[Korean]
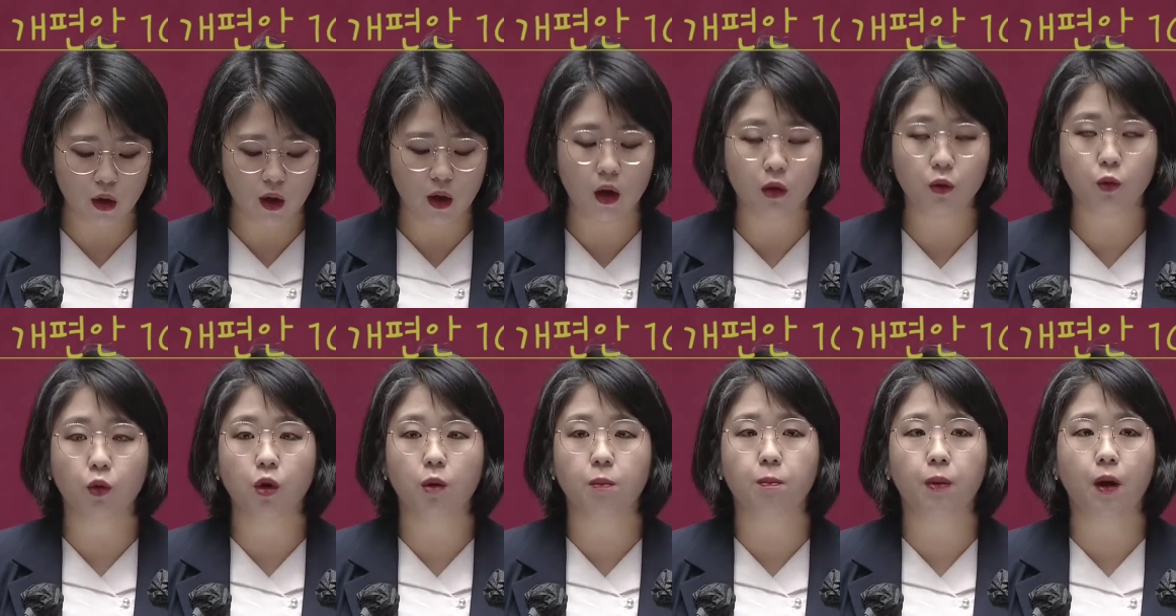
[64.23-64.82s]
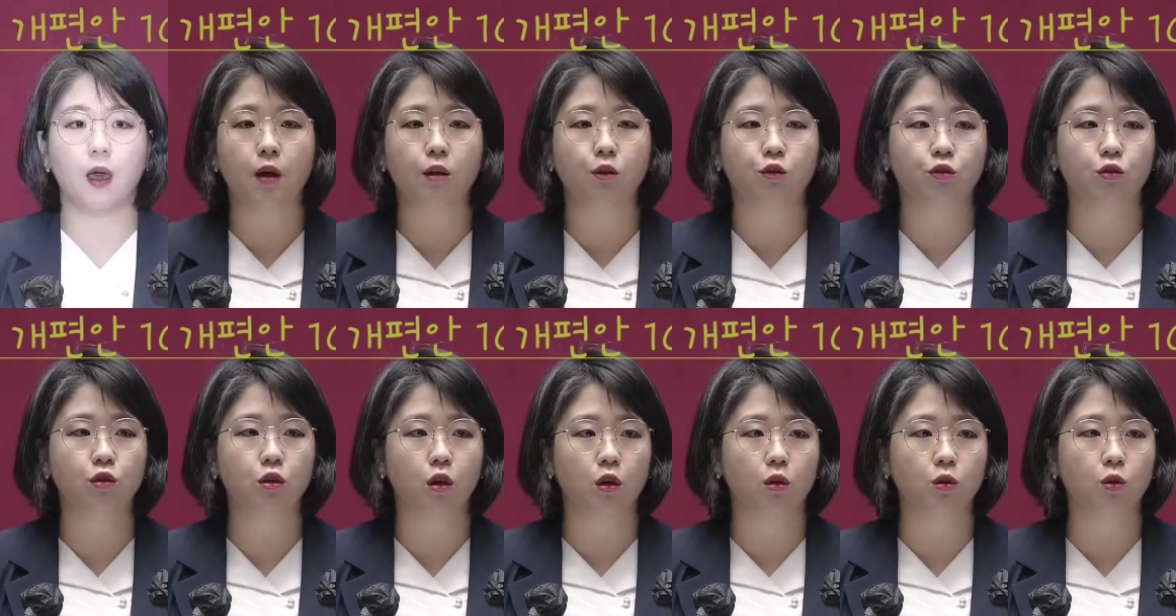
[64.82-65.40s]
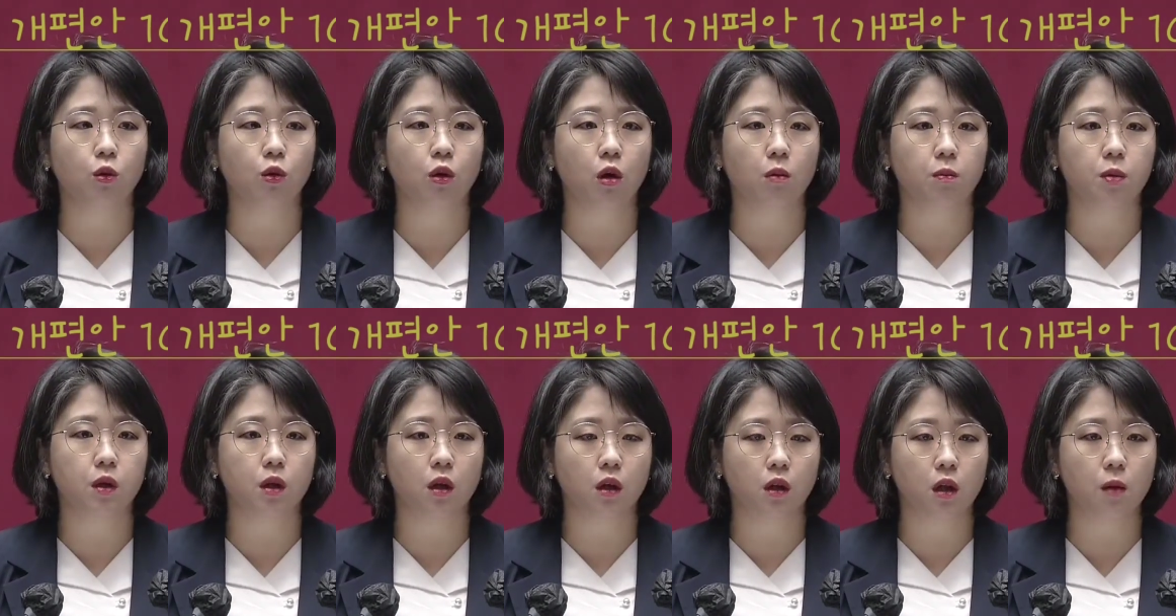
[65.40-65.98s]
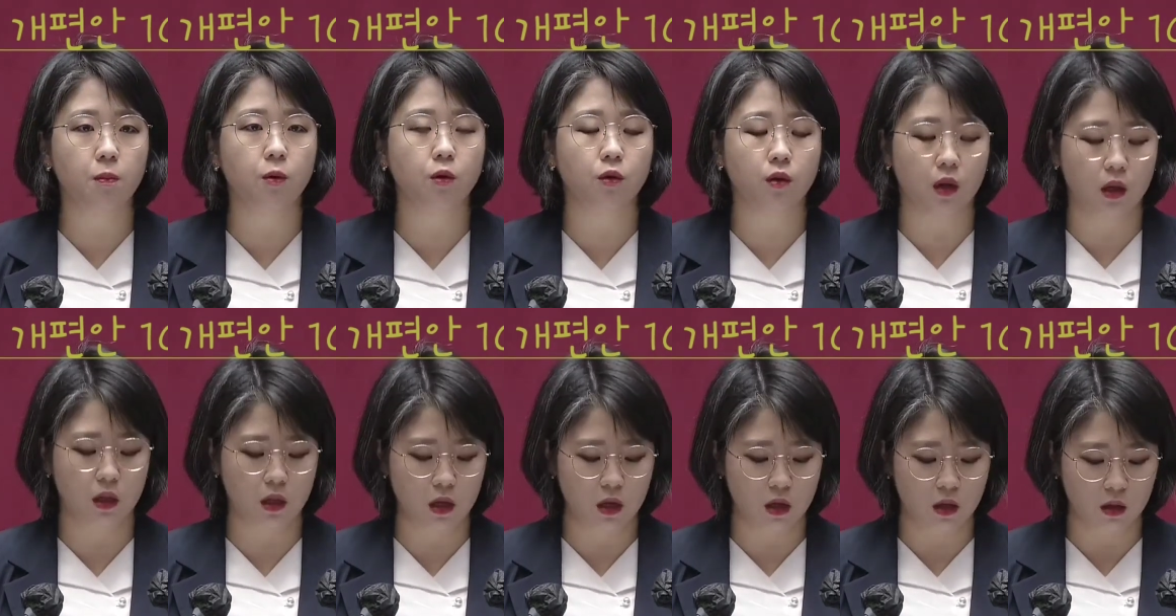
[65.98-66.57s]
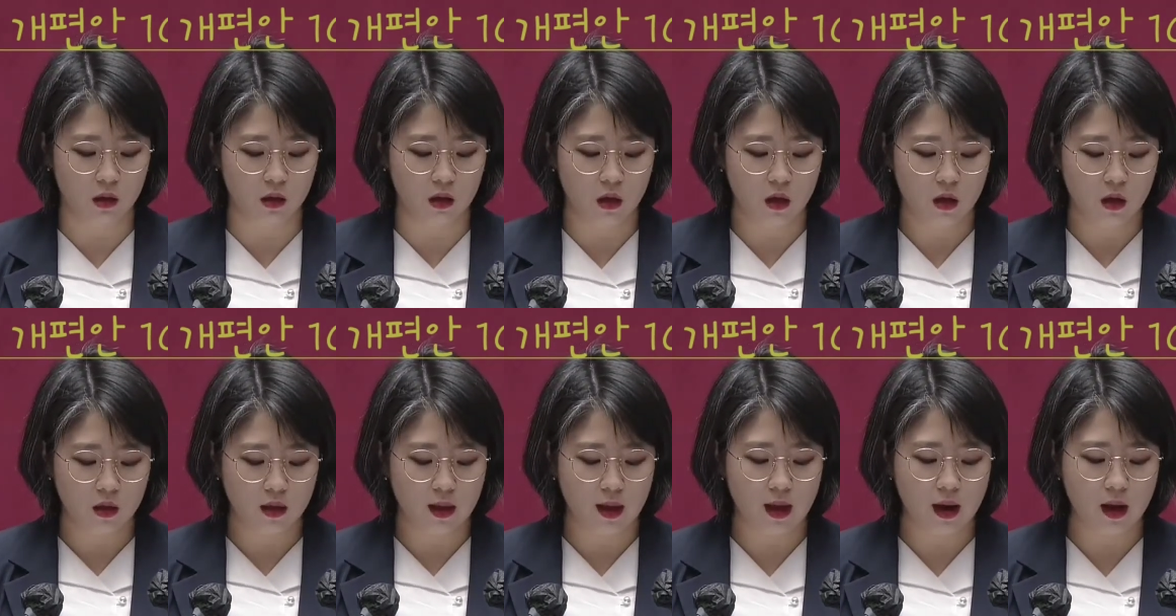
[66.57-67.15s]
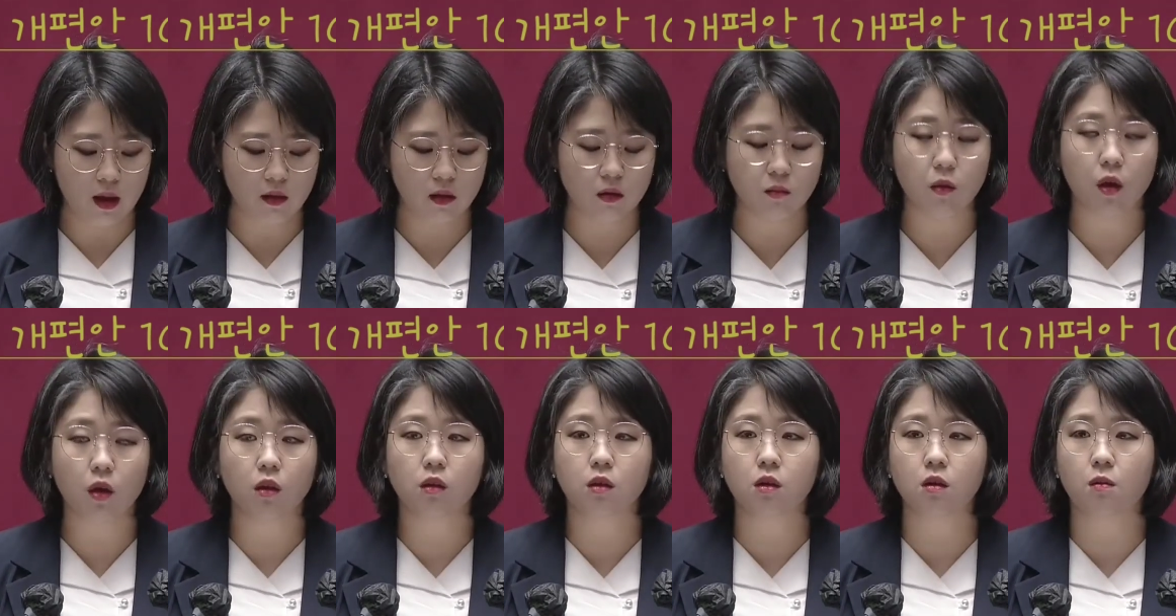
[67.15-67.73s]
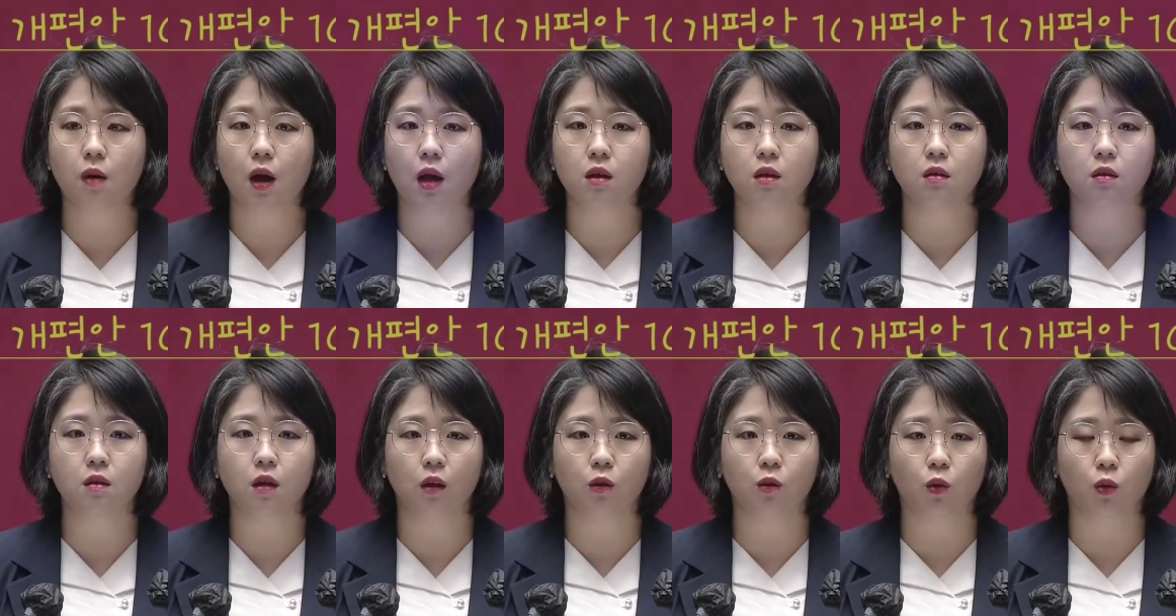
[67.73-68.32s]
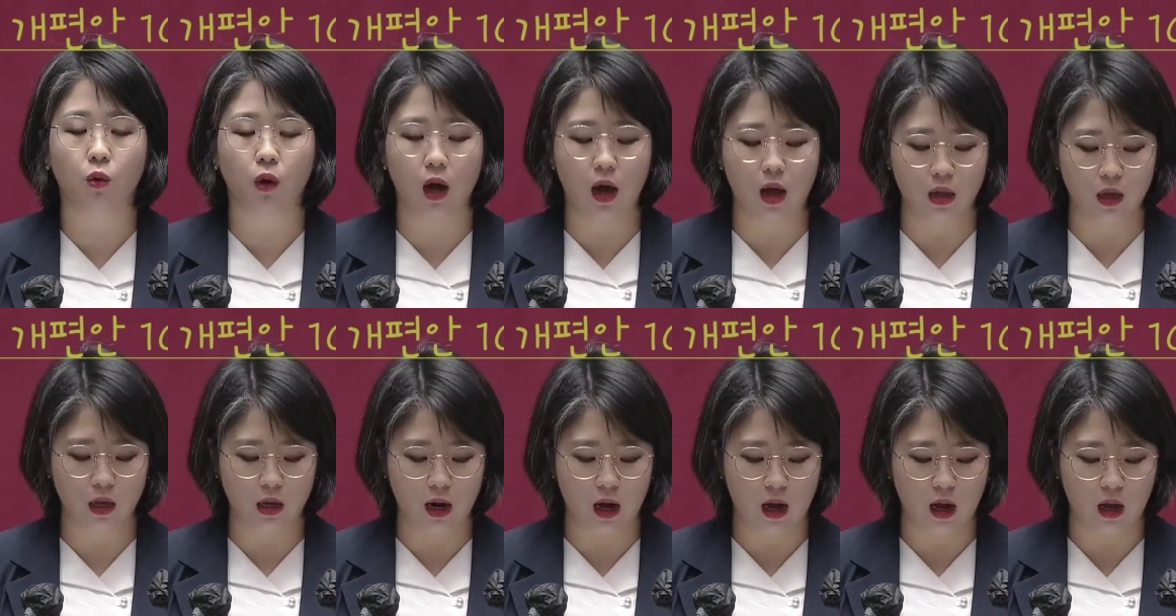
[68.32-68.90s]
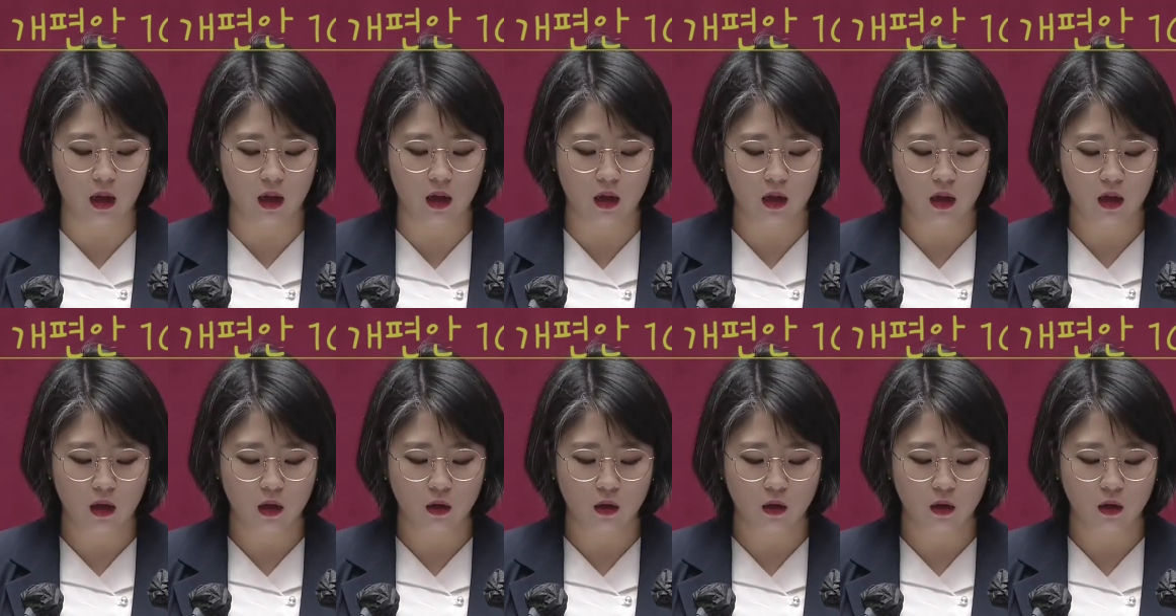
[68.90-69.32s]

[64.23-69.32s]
국회가 도입한 준연동형 비례대표제는 사라지면 그만인 제도가 아니라